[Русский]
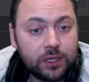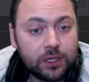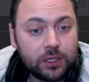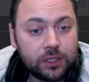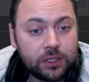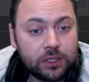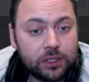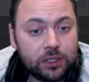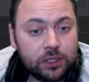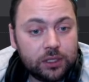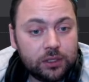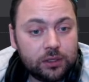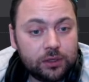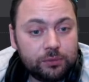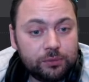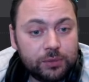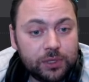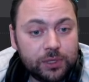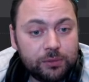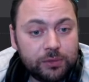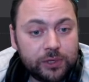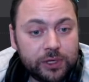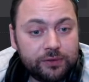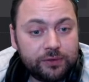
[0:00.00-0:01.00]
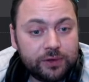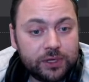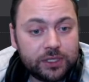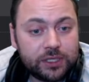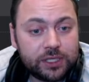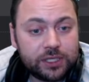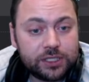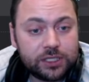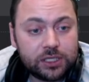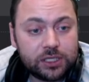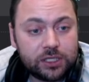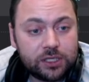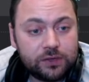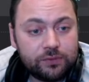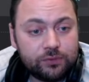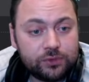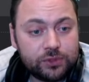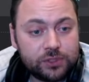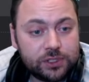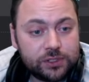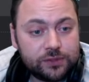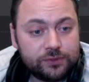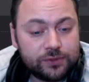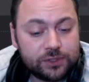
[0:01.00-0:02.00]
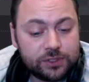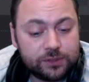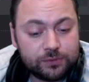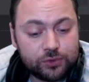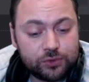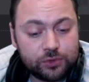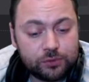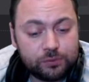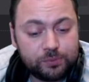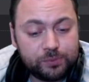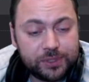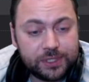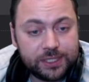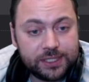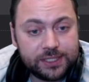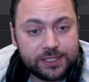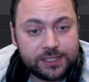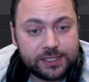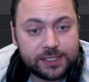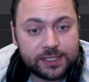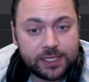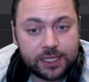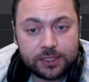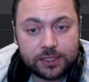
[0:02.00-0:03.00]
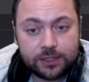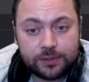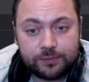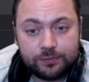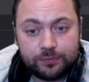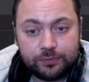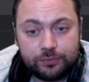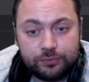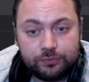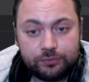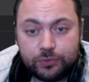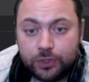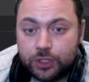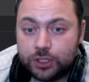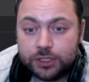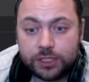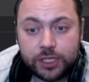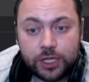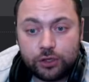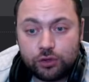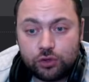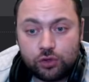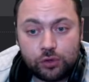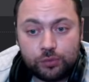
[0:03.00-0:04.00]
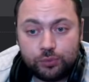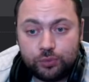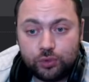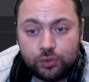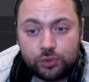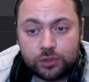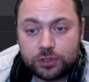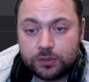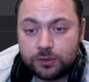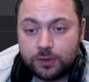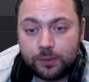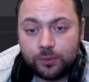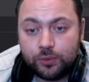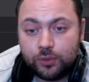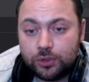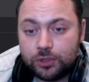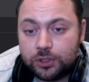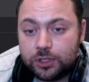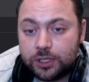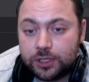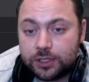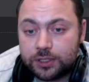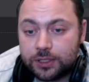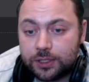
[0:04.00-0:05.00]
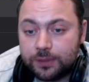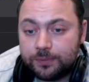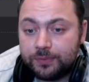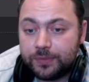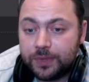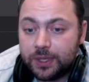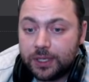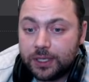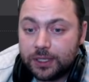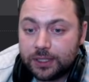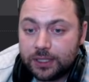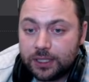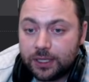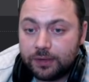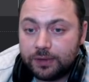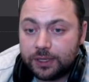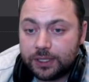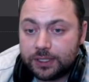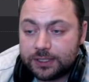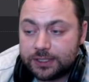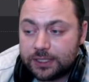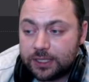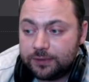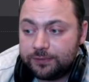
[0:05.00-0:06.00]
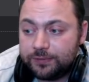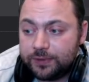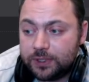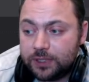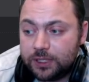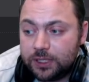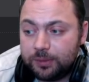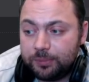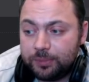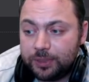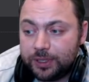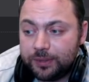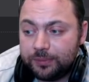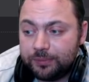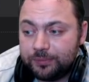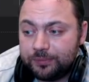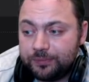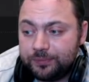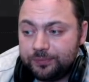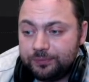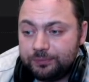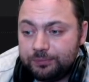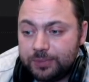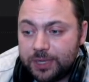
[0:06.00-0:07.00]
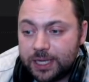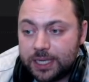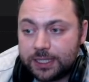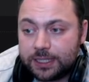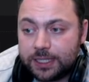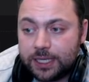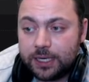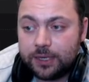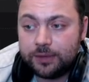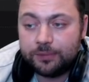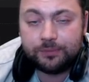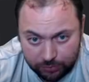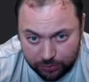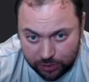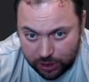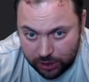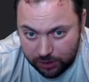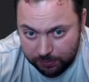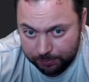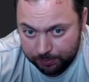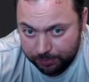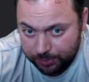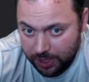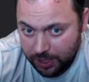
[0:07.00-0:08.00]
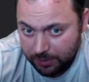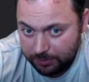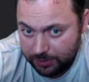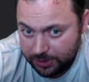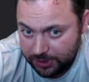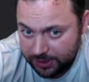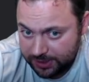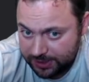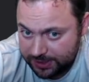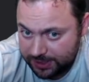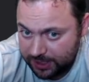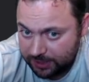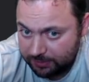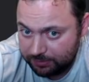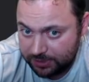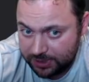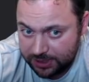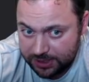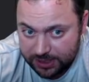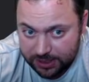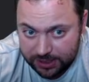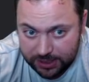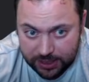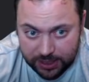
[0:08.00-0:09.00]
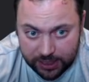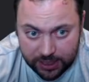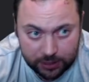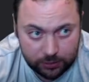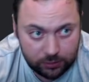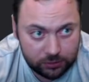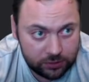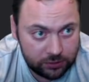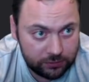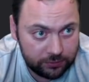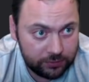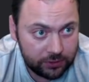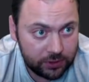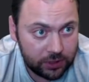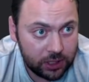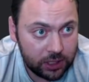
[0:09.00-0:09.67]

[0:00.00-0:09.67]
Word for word: И memory вольтаж я дам вот здесь 850. Не знаю, что будет, самому интересно. Давай, Safe and deploy Погнали. Чип памяти 70 градусов.